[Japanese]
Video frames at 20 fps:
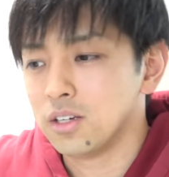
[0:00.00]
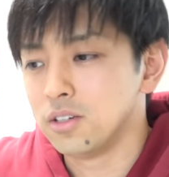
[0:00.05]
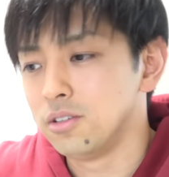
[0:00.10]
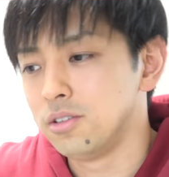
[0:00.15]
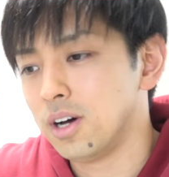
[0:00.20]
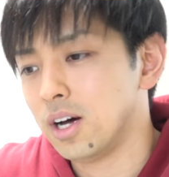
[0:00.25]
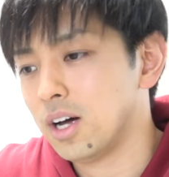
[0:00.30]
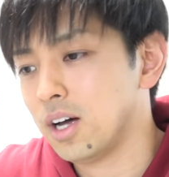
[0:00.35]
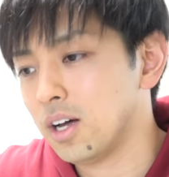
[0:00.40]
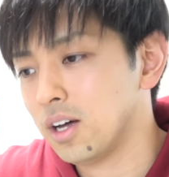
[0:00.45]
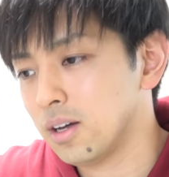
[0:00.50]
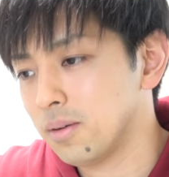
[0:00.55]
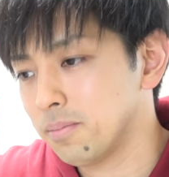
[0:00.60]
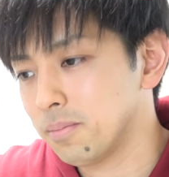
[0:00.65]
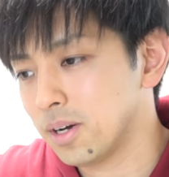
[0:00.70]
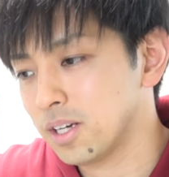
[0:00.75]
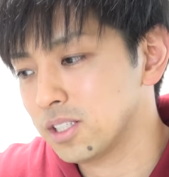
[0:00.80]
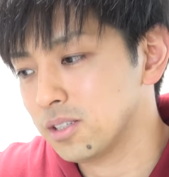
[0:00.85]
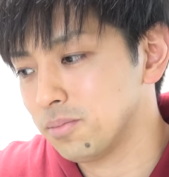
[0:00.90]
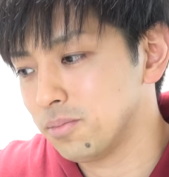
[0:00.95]
うわ
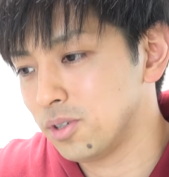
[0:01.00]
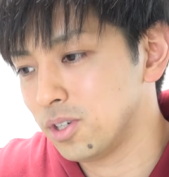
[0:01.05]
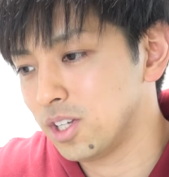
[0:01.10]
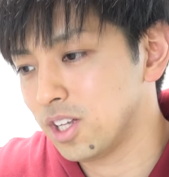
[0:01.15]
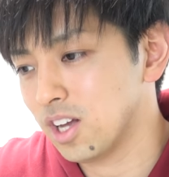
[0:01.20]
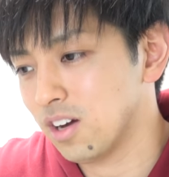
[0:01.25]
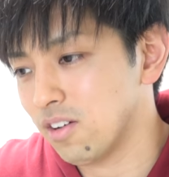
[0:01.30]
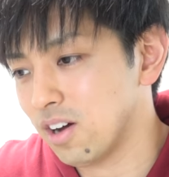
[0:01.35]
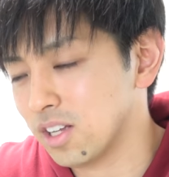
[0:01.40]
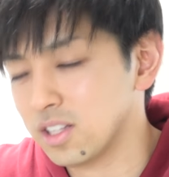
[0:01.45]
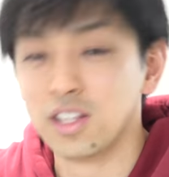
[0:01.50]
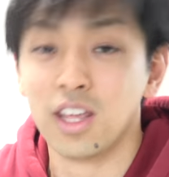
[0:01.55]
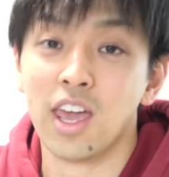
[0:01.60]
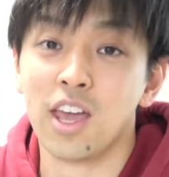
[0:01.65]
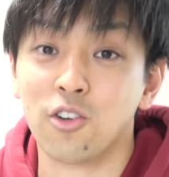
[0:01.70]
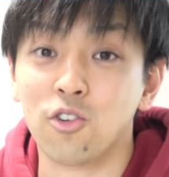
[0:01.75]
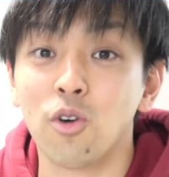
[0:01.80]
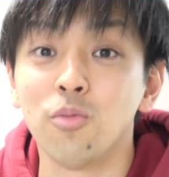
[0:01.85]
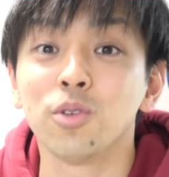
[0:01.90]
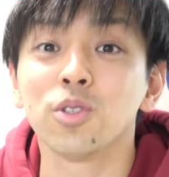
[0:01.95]
マジ無理だわって
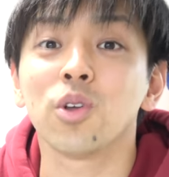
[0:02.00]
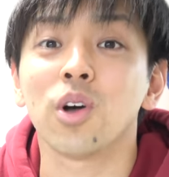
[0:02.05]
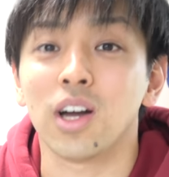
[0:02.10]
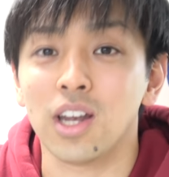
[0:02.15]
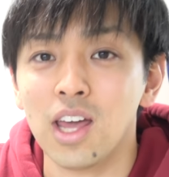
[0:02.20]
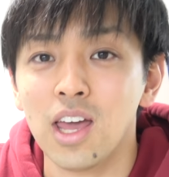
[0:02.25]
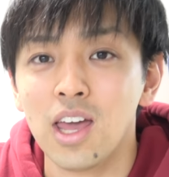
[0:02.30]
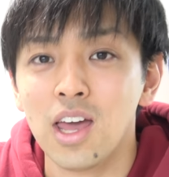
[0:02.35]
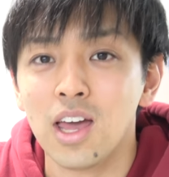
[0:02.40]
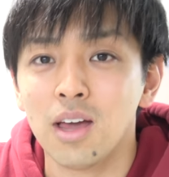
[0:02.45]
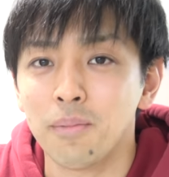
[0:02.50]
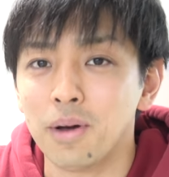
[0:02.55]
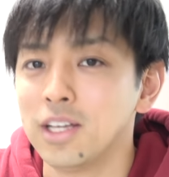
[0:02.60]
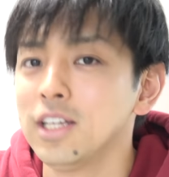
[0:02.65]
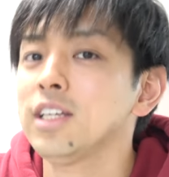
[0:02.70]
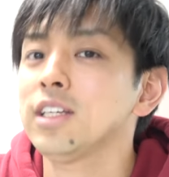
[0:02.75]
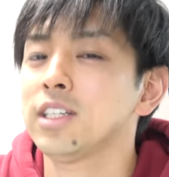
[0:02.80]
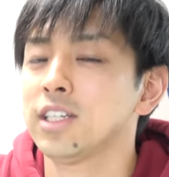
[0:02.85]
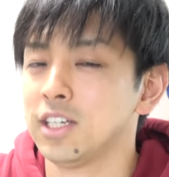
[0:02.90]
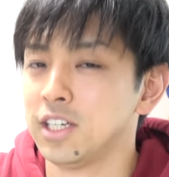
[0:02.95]
へこむとかね、
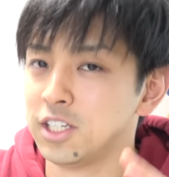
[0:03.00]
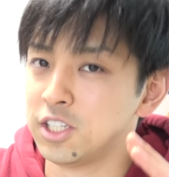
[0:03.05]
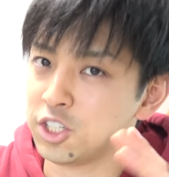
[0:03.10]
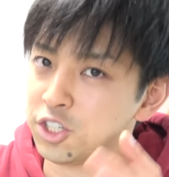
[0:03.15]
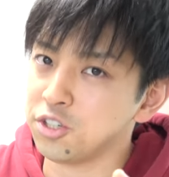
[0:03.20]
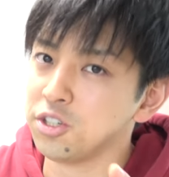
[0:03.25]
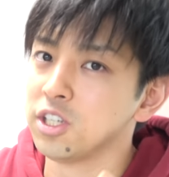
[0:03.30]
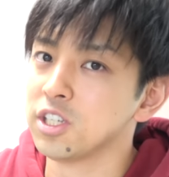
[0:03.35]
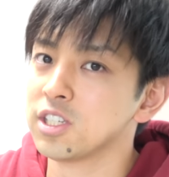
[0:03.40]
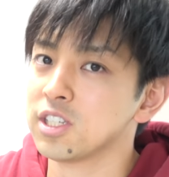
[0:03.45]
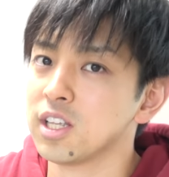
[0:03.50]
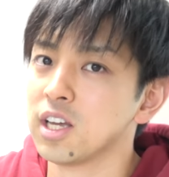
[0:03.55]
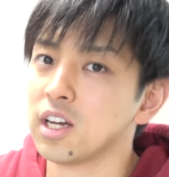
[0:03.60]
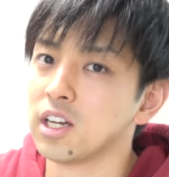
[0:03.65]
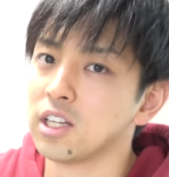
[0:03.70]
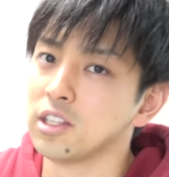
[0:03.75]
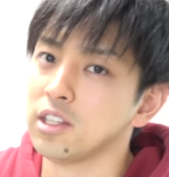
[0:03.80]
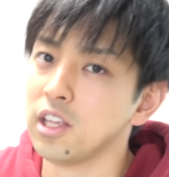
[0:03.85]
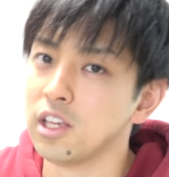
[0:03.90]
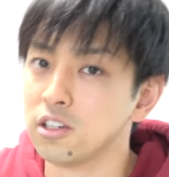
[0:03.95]
一喜一憂につな
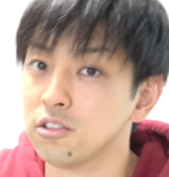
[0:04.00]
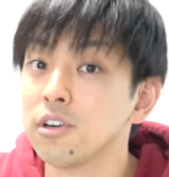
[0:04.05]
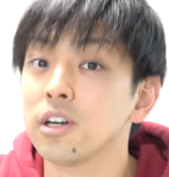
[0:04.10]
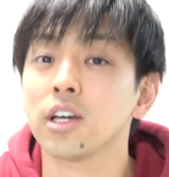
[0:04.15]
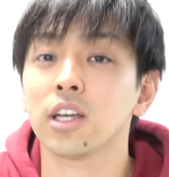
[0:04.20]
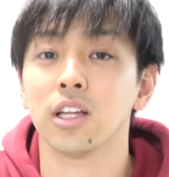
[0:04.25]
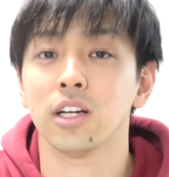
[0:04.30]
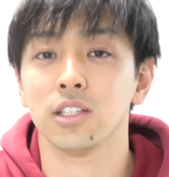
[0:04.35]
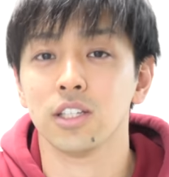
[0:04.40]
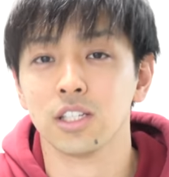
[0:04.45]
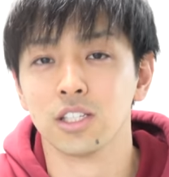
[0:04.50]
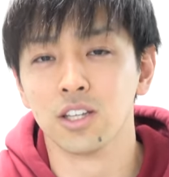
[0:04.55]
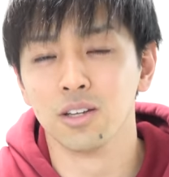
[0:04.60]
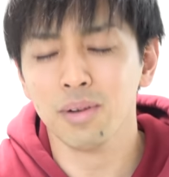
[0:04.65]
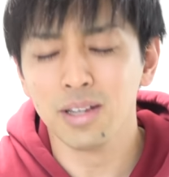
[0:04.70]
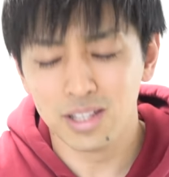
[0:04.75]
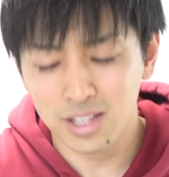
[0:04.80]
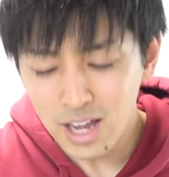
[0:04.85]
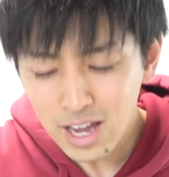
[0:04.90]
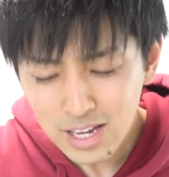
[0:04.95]
がっていくわけなんですけ
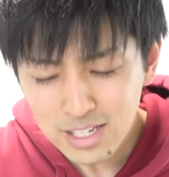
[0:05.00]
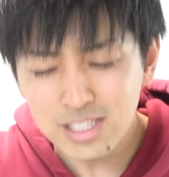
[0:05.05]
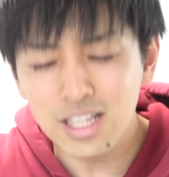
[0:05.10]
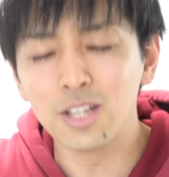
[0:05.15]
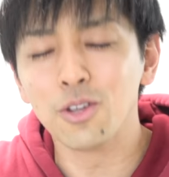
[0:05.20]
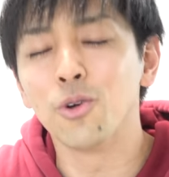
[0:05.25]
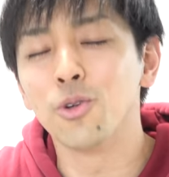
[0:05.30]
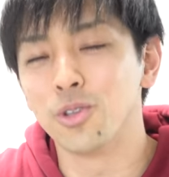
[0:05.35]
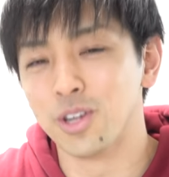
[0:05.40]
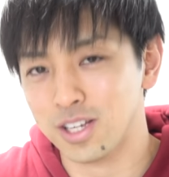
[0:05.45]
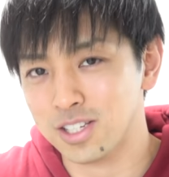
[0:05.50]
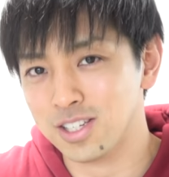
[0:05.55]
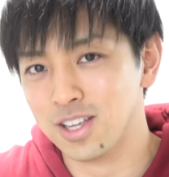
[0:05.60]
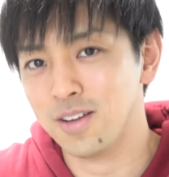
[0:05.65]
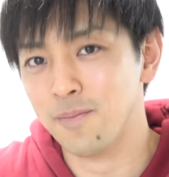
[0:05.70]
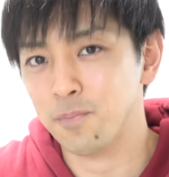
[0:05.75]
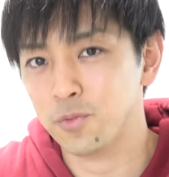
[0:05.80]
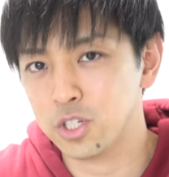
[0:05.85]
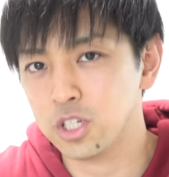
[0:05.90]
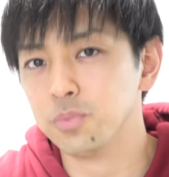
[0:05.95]
ど、大事なことです、
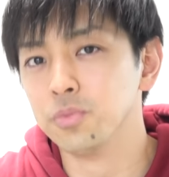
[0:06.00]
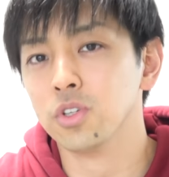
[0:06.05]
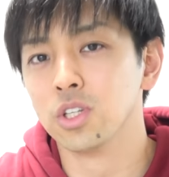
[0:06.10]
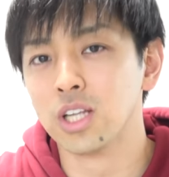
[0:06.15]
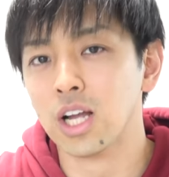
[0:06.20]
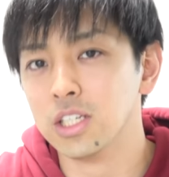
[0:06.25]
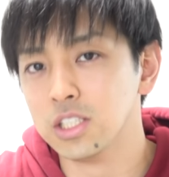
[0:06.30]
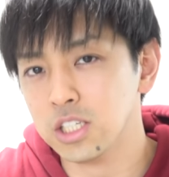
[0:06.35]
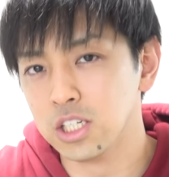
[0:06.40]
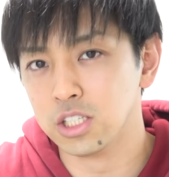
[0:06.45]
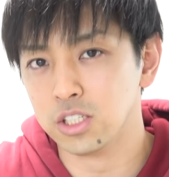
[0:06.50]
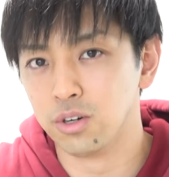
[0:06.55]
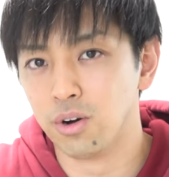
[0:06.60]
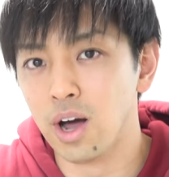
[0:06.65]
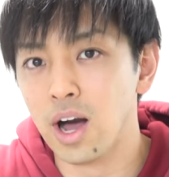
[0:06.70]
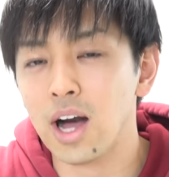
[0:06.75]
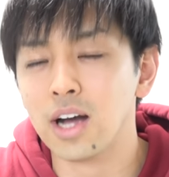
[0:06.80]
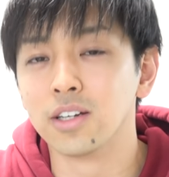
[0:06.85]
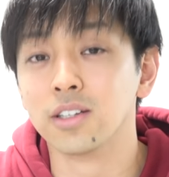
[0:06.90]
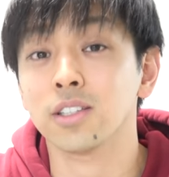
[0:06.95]
自分の立ち位置を
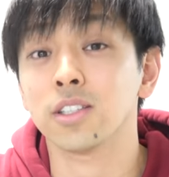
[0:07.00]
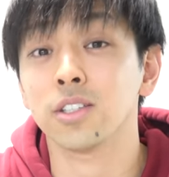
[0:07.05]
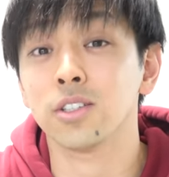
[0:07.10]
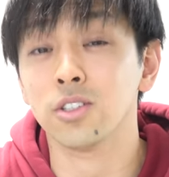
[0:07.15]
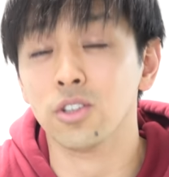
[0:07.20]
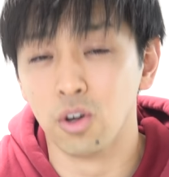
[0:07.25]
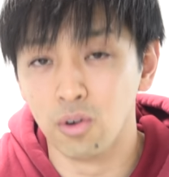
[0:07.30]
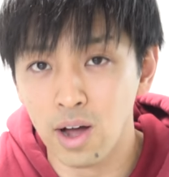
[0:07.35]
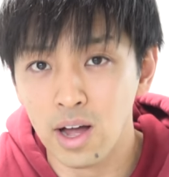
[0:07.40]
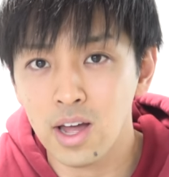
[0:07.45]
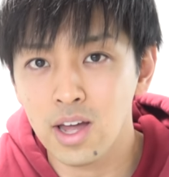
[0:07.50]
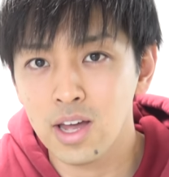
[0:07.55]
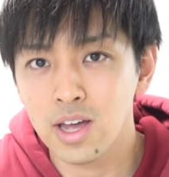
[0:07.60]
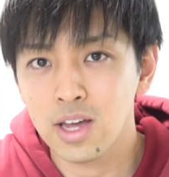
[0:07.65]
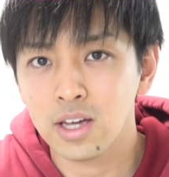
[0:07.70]
把握するのは。